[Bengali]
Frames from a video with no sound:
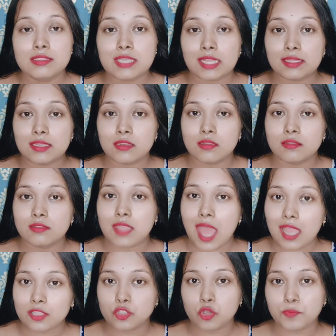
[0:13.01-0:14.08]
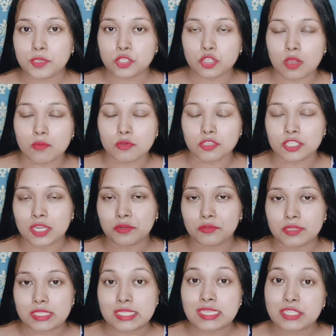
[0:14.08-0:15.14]
যাদের দাগ ছোপের সমস্যা
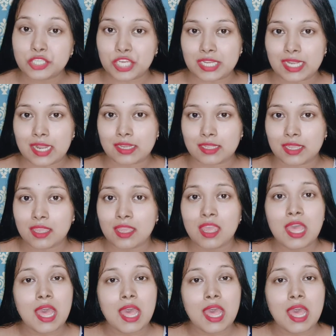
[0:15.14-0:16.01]
রয়েছে সেটা নিয়ে